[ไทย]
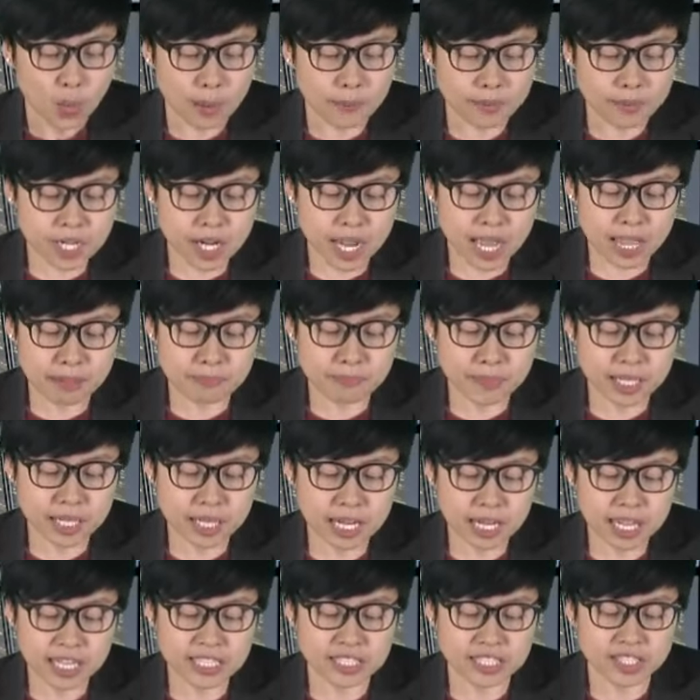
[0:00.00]
วันพฤหัสมี
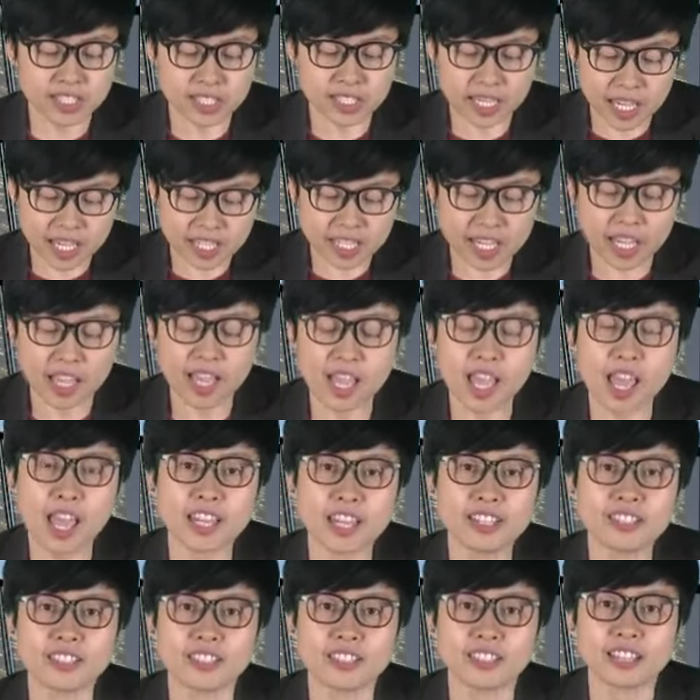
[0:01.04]
อะไร
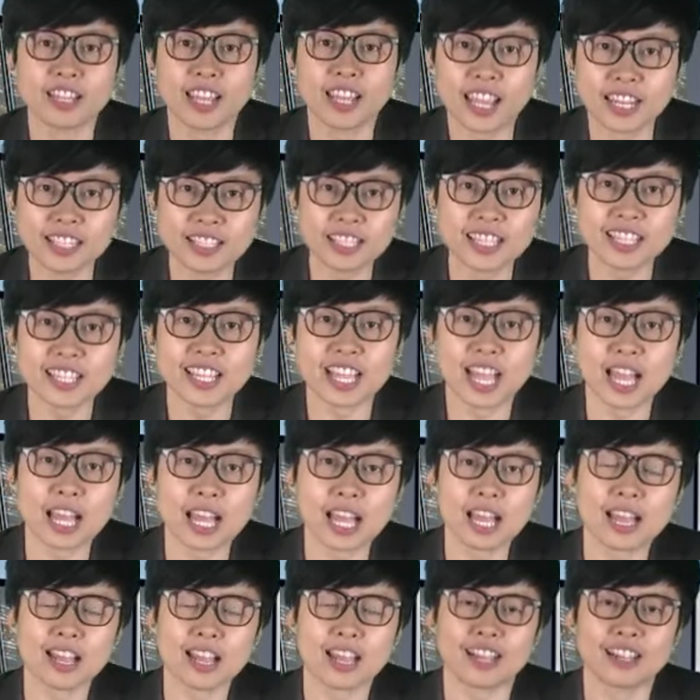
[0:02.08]
JKN
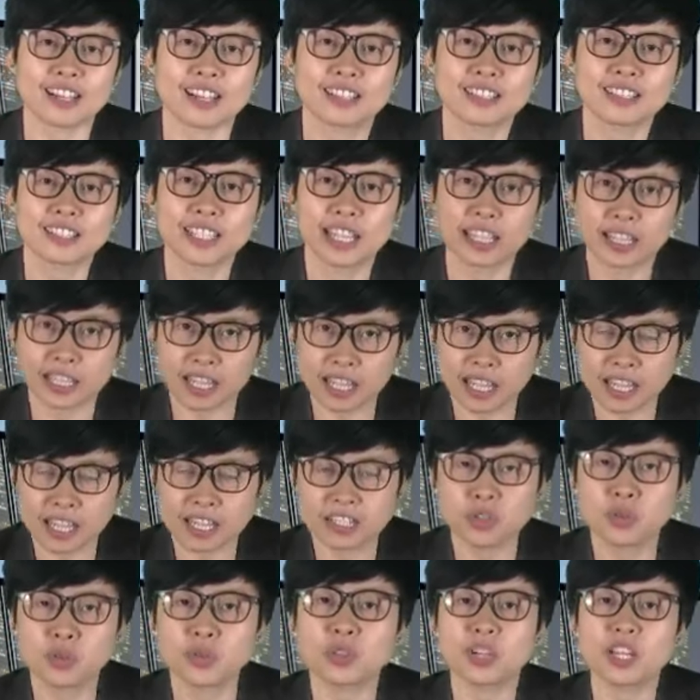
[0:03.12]
NDR
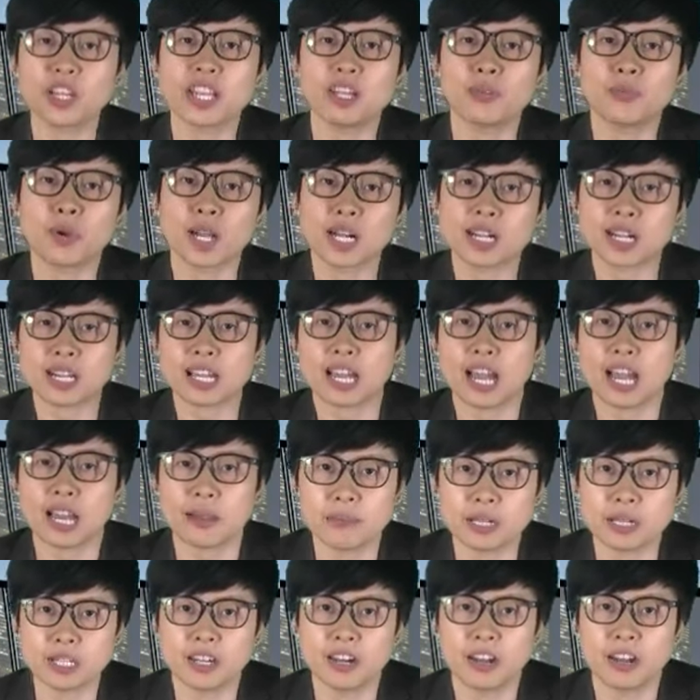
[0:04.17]
JKN คุณก็เห็นว่าราคา
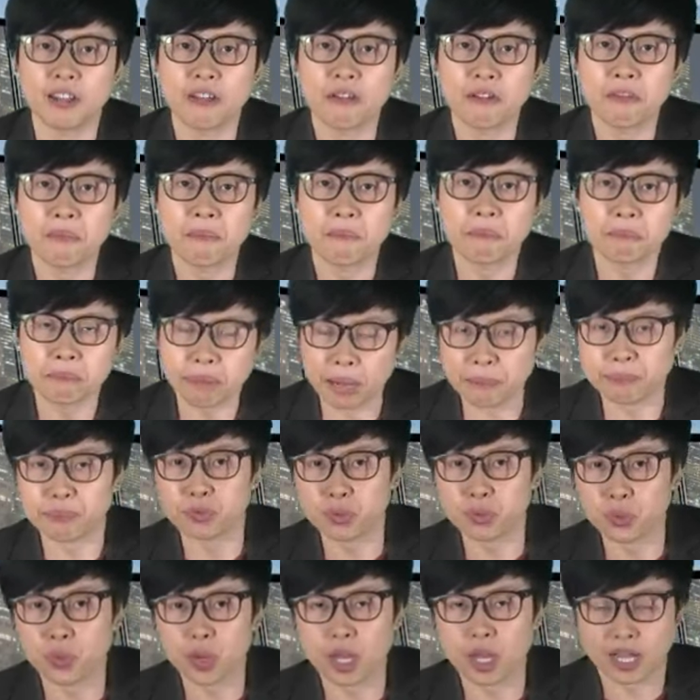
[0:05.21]
มันปรับ
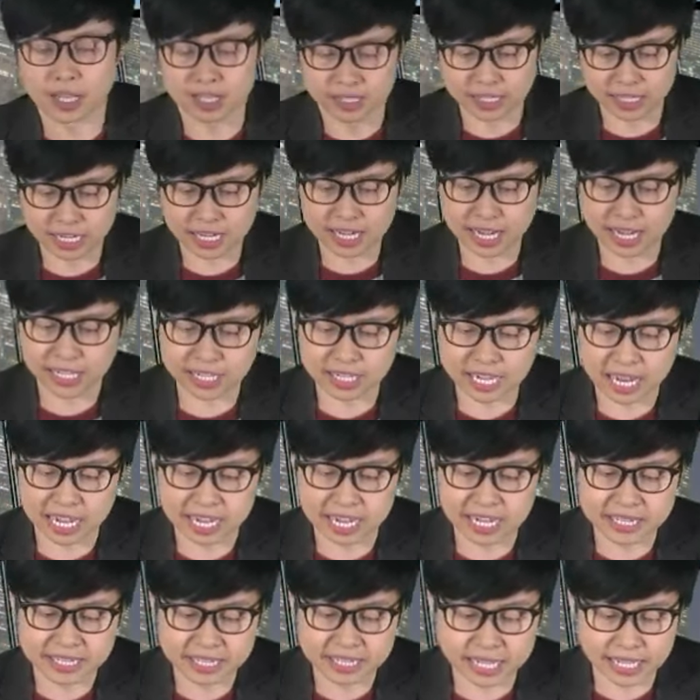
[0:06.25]
ตัวขนาดไหน
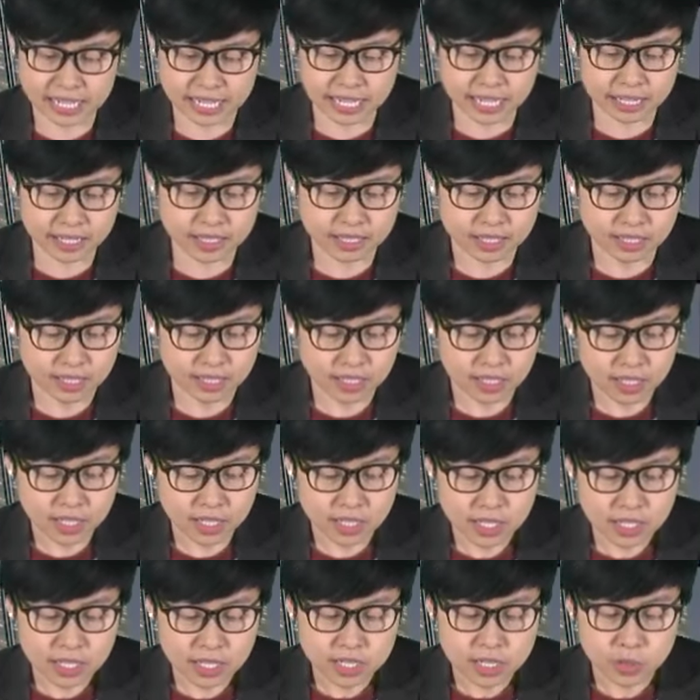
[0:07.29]
นะคะ
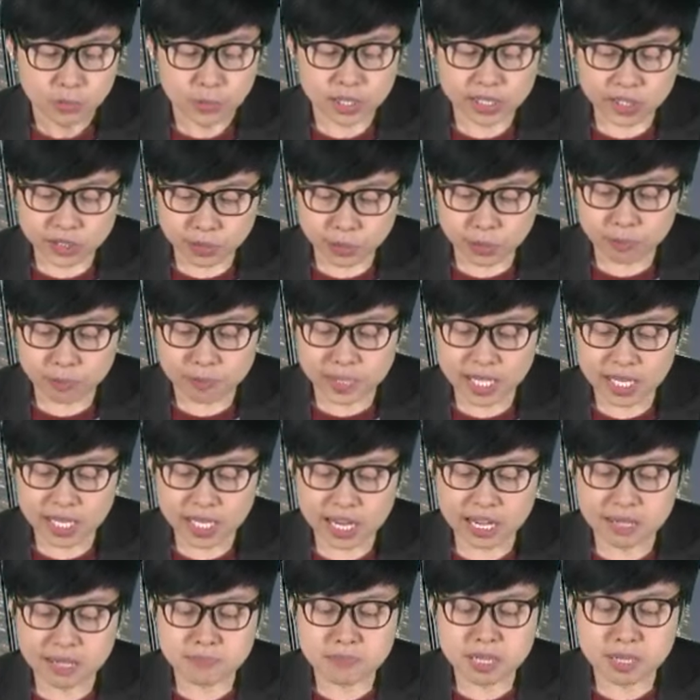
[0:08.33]
วันศุกร์มีอะ
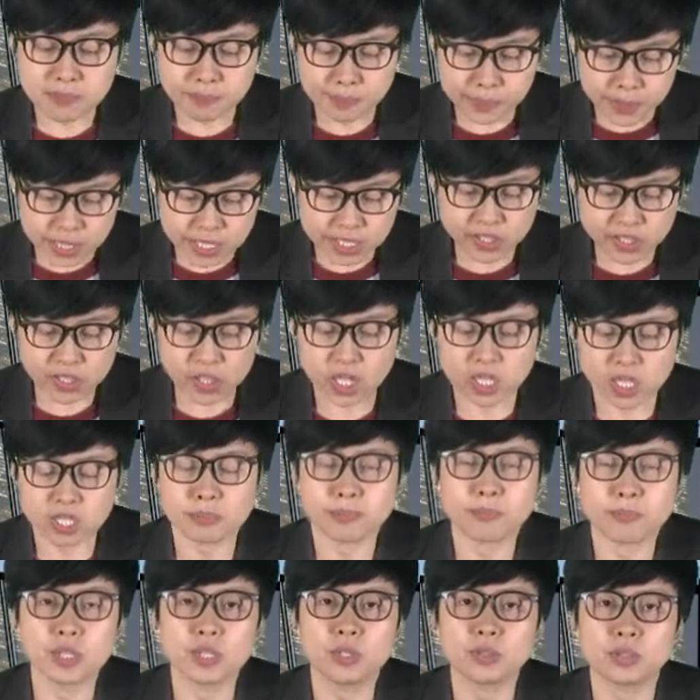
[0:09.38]
ไร มี
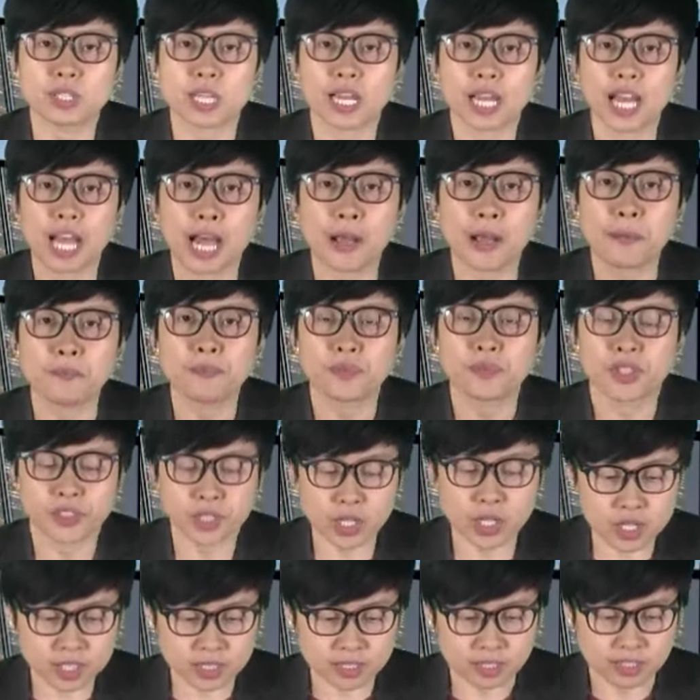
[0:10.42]
PJW นะคะ
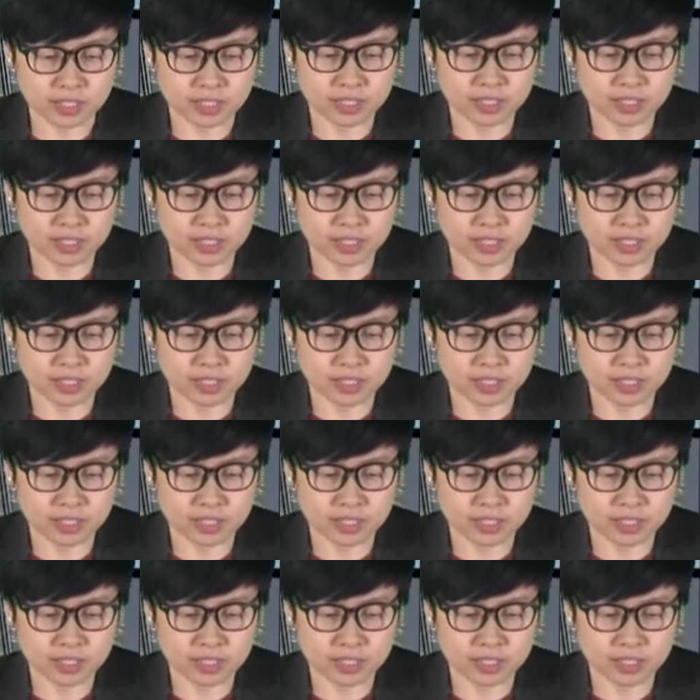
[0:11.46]
ซึ่ง